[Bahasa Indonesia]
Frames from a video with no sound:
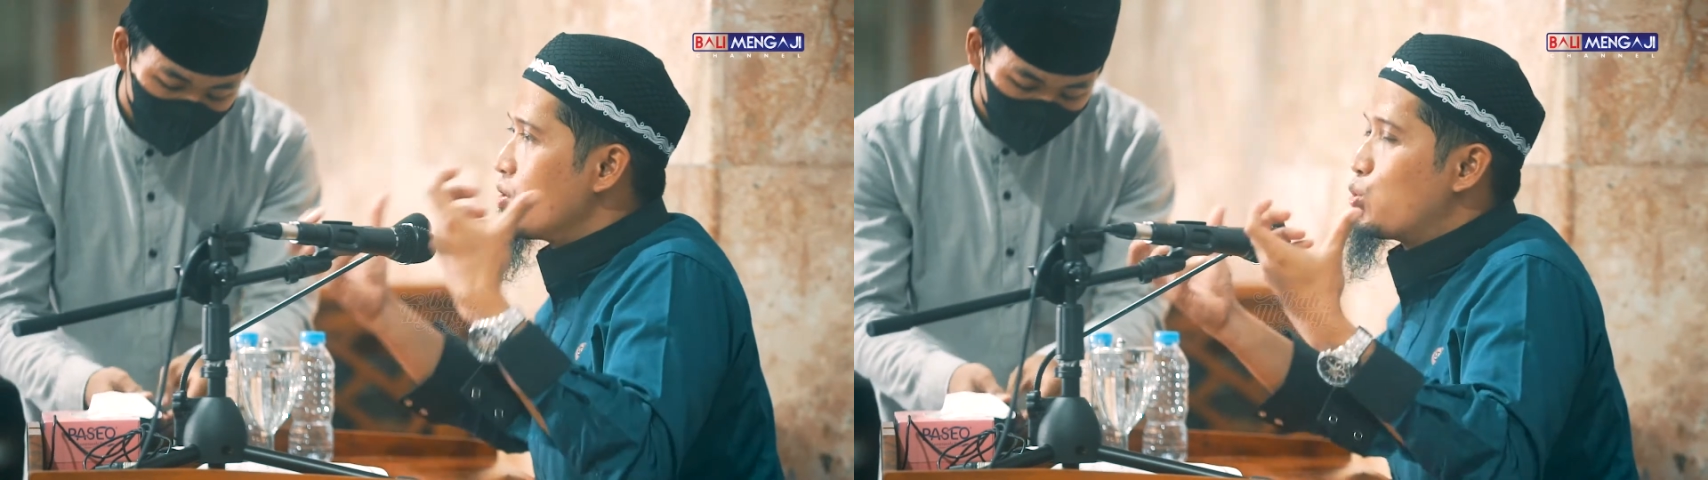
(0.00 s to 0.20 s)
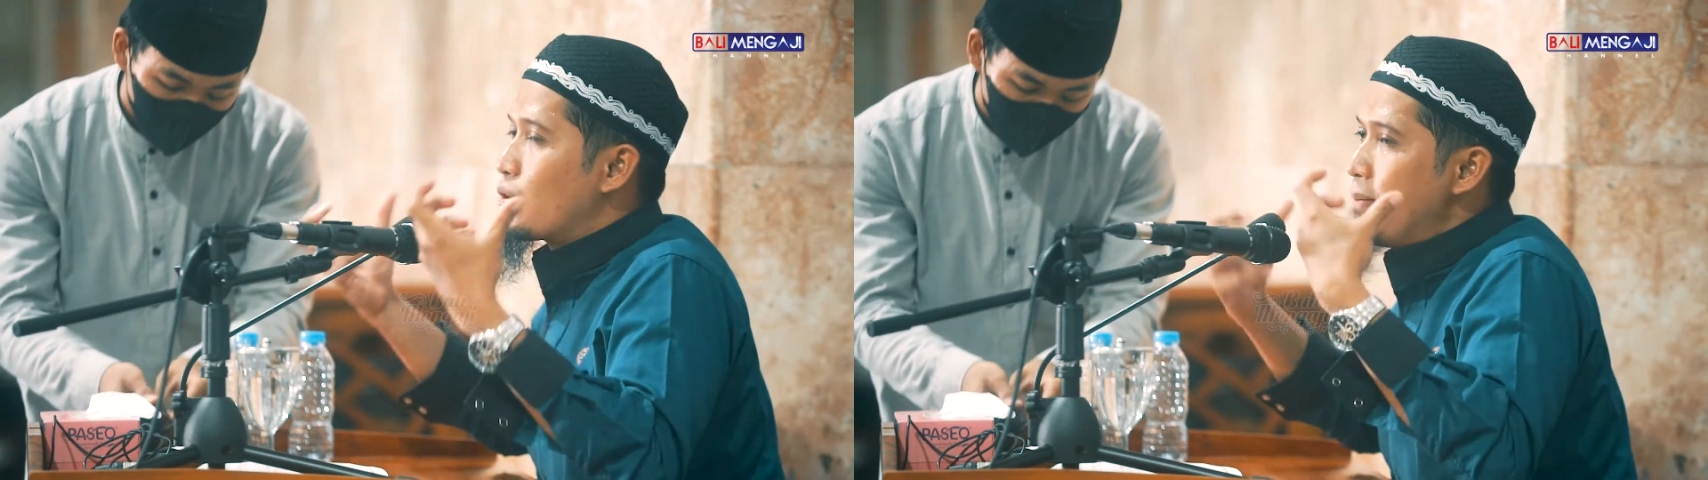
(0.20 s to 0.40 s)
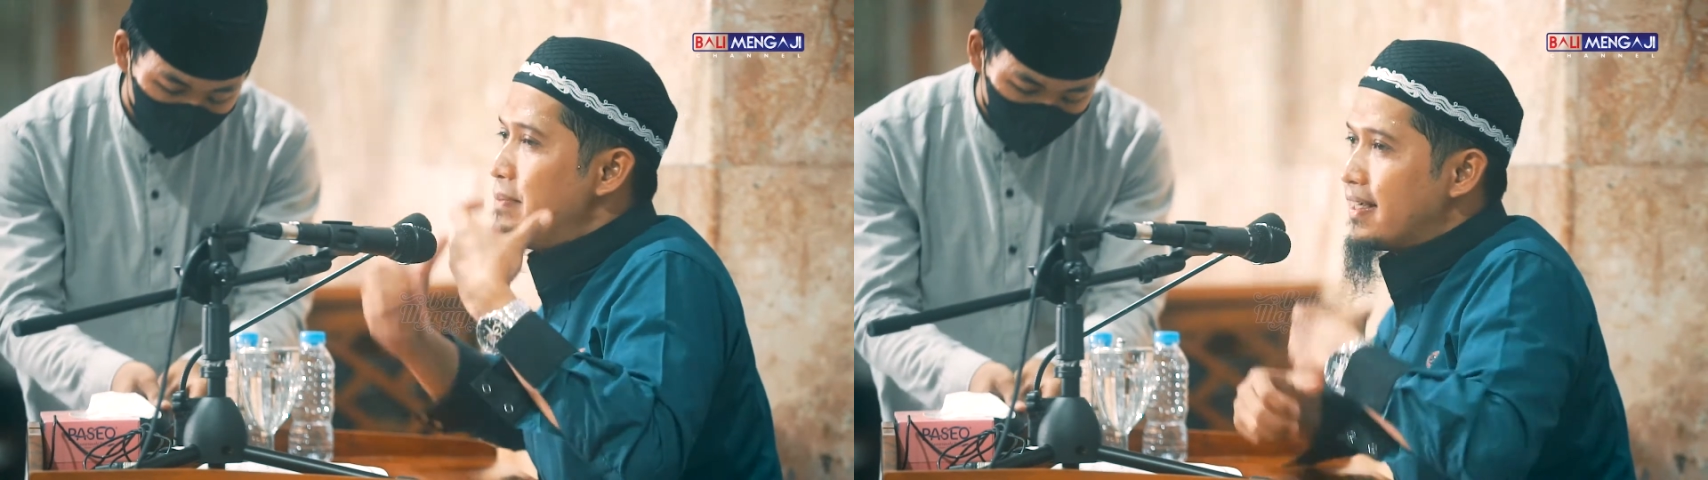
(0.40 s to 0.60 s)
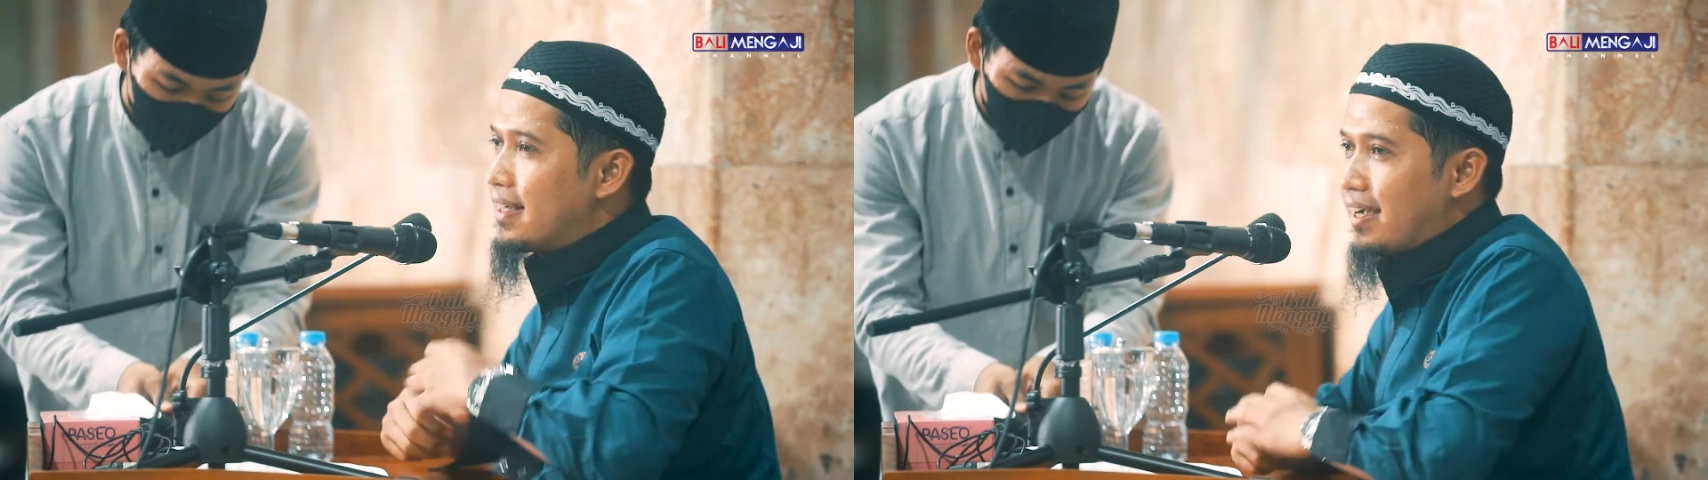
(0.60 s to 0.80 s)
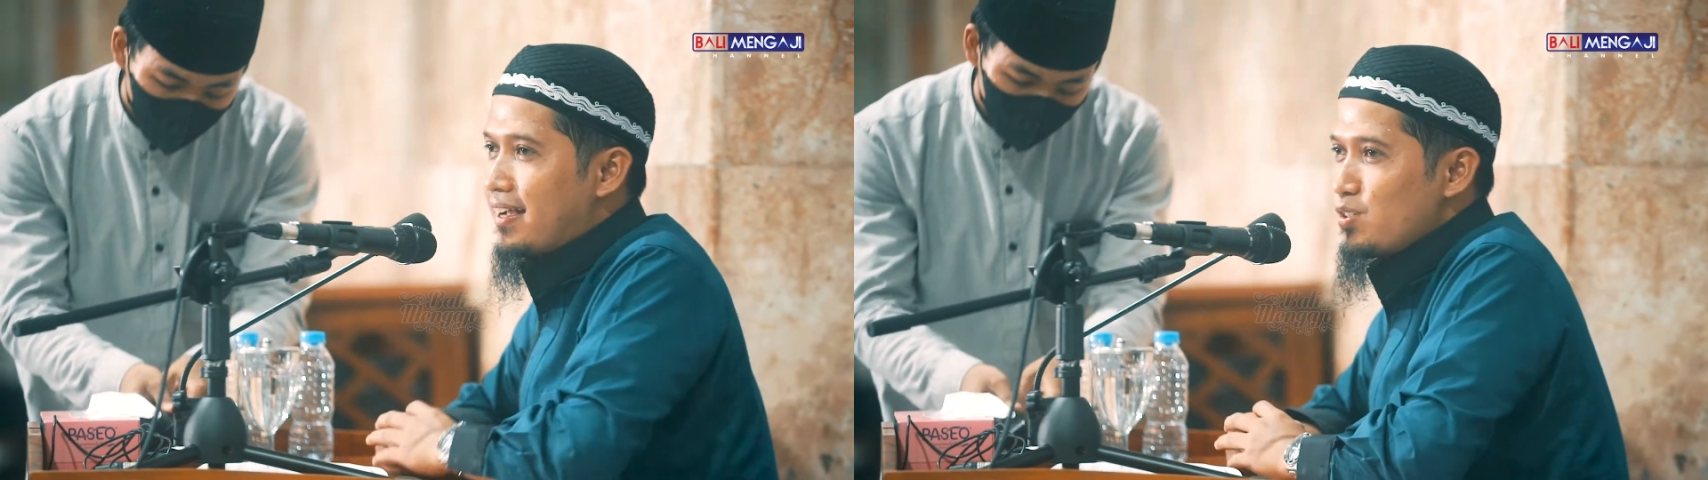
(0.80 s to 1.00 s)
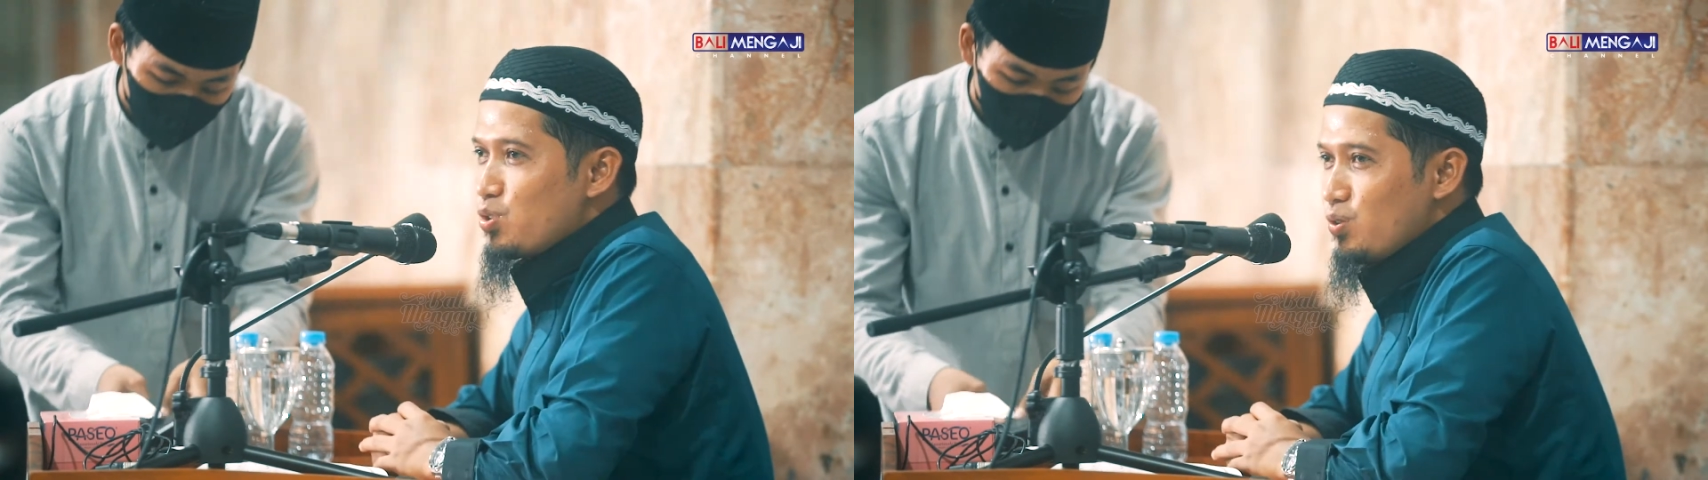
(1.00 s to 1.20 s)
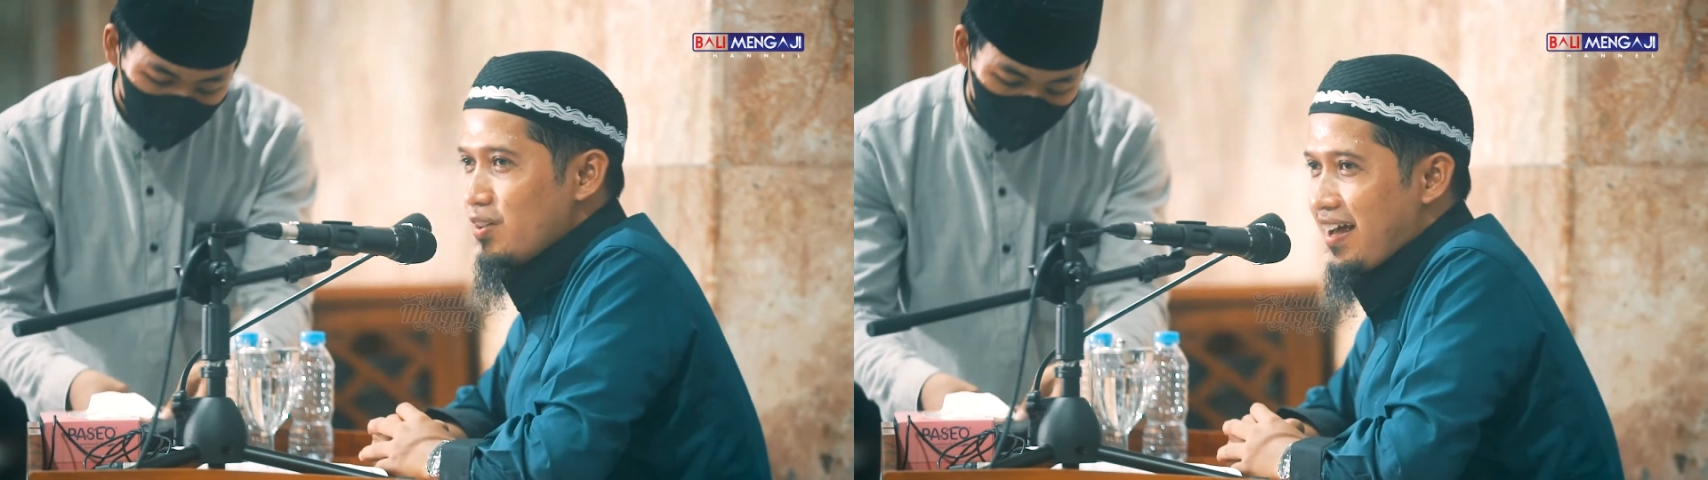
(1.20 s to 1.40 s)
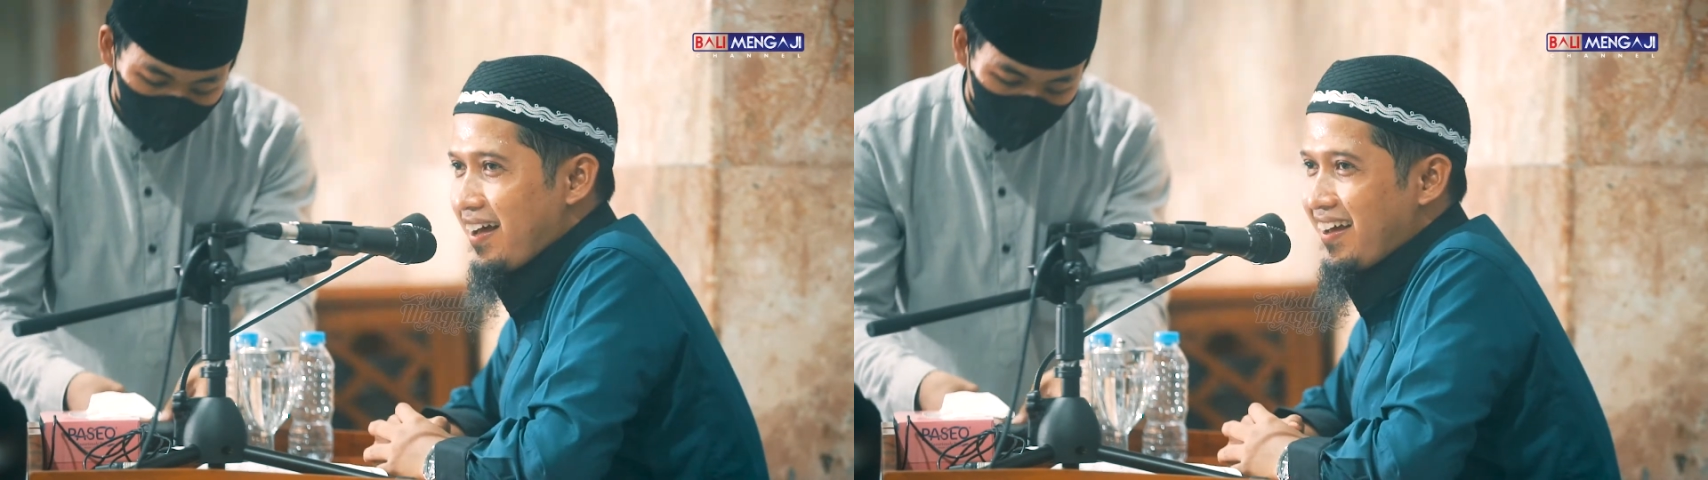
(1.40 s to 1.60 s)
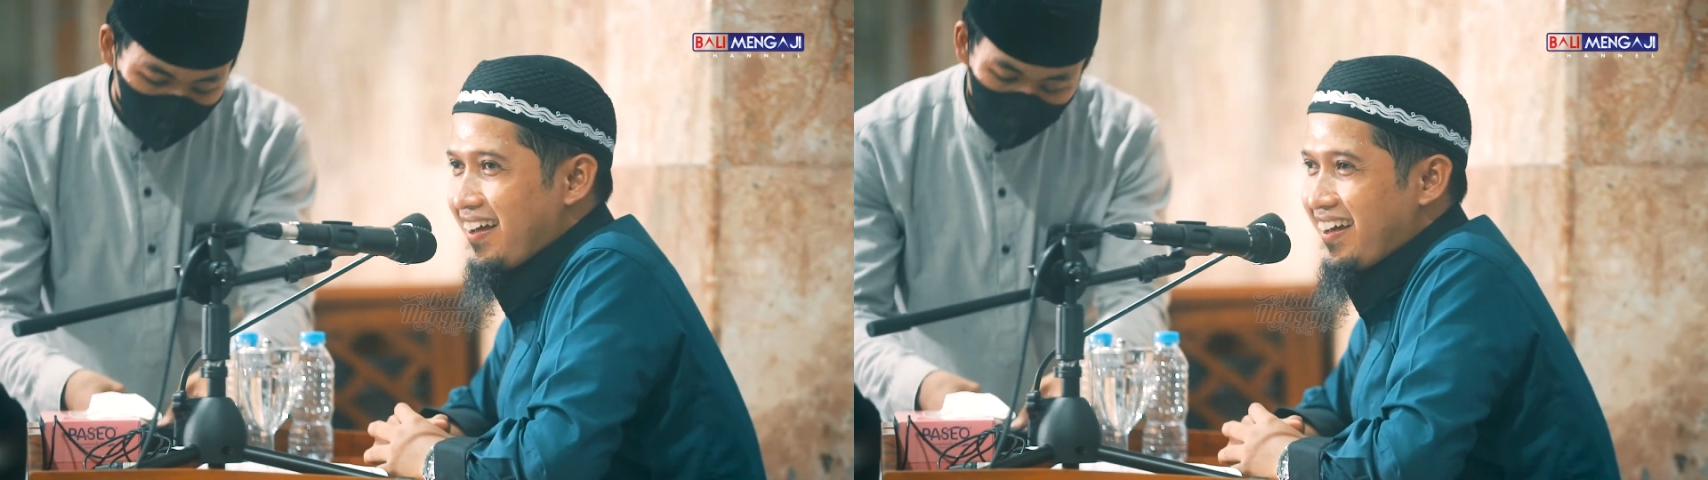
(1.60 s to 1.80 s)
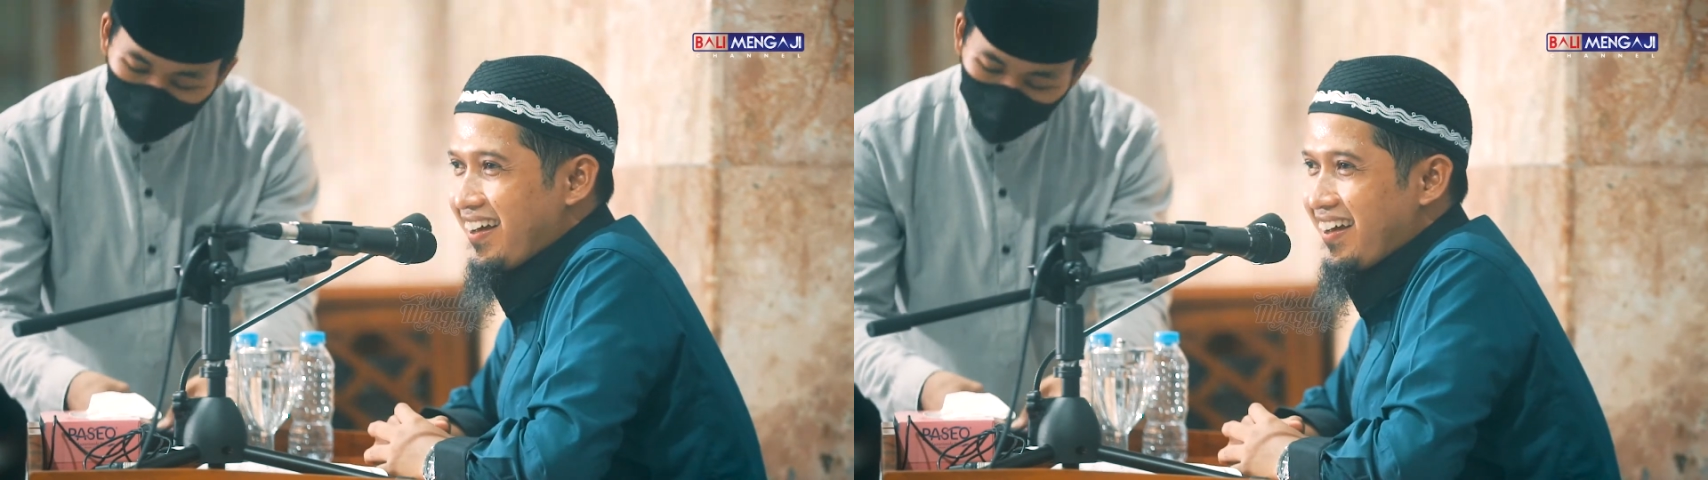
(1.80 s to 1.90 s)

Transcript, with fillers: suka menegakkan sunnah.